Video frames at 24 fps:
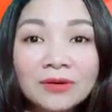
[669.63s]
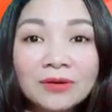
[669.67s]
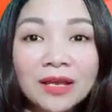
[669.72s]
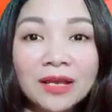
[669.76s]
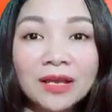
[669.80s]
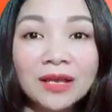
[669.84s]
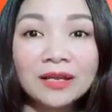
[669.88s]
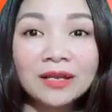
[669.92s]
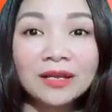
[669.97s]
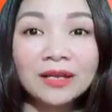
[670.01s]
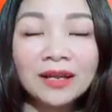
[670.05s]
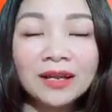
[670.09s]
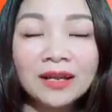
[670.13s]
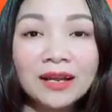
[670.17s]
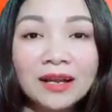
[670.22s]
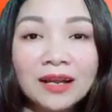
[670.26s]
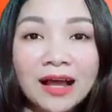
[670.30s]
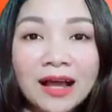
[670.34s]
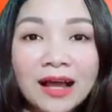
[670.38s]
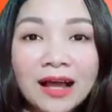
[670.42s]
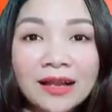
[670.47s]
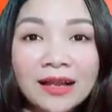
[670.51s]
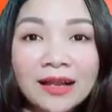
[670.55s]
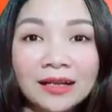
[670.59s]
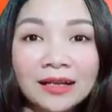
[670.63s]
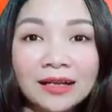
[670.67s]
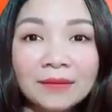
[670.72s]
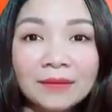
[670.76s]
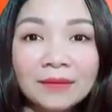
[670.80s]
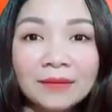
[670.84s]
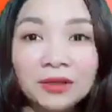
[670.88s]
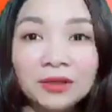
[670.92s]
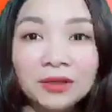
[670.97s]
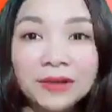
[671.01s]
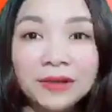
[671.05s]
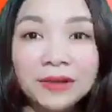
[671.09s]
sau đây là đặc
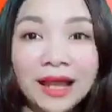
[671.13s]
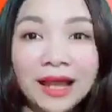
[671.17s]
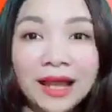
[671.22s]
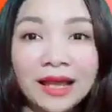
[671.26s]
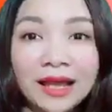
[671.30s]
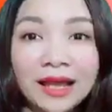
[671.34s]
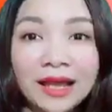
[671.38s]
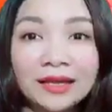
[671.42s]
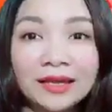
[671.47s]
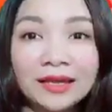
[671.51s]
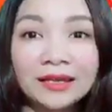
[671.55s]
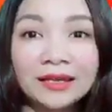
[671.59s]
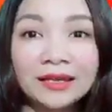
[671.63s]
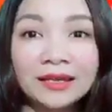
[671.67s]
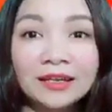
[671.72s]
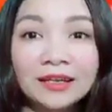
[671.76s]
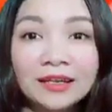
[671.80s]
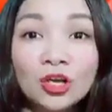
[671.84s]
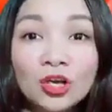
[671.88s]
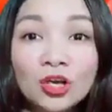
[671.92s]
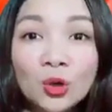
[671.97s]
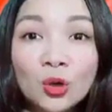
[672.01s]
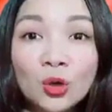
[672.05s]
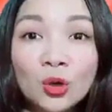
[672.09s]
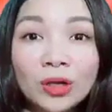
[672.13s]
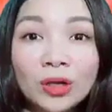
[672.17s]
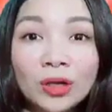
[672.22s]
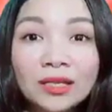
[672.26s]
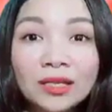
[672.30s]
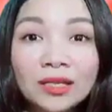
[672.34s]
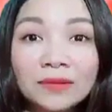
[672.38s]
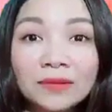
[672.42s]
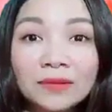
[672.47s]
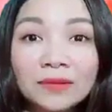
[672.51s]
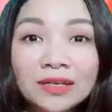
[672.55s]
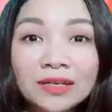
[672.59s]
điểm thứ 12, quan
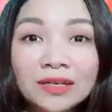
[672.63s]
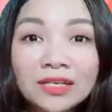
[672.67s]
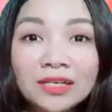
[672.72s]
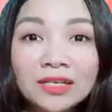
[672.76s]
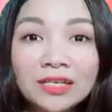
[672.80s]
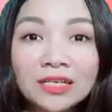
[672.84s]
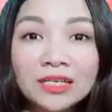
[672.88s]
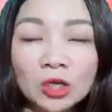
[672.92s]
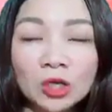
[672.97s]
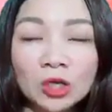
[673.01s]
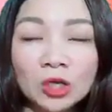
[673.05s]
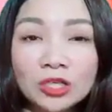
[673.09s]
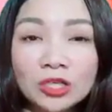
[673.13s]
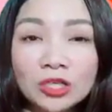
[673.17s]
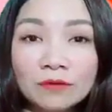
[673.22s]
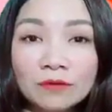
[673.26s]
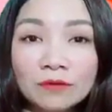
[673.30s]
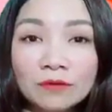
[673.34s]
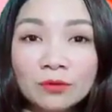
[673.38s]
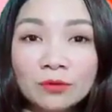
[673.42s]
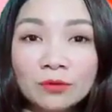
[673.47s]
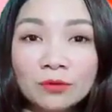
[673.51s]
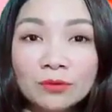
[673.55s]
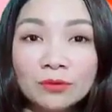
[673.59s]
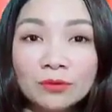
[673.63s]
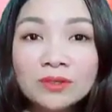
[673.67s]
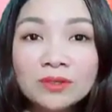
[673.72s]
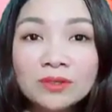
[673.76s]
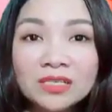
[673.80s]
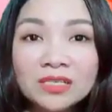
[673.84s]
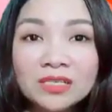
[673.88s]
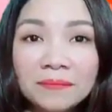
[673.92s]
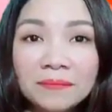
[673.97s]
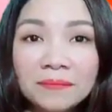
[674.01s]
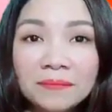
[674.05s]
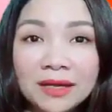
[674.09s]
tâm tới những người có chức vụ
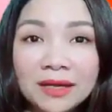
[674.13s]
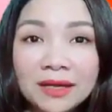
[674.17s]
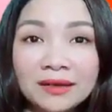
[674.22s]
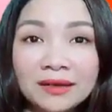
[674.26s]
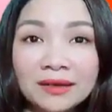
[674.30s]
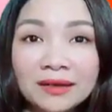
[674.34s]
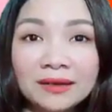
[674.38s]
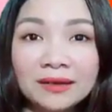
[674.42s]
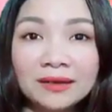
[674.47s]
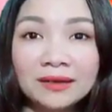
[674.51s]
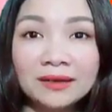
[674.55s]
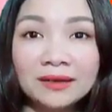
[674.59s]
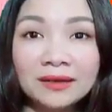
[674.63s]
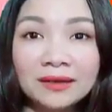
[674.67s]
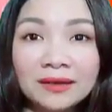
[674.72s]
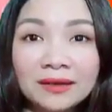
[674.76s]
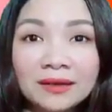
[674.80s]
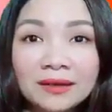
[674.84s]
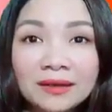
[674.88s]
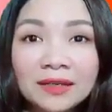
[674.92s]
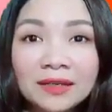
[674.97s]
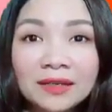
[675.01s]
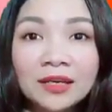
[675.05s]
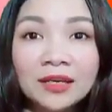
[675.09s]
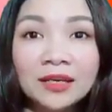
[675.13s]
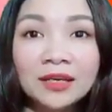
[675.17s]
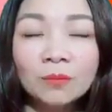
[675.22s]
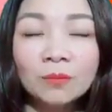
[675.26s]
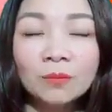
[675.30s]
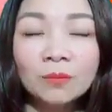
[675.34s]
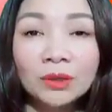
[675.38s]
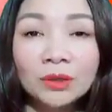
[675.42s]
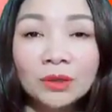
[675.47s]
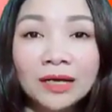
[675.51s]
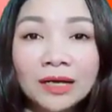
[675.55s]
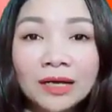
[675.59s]
dưới mình
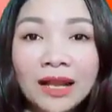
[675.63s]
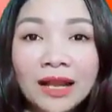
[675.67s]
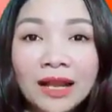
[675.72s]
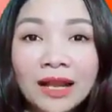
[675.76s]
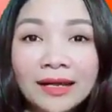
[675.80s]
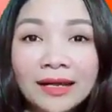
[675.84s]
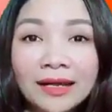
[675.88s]
một người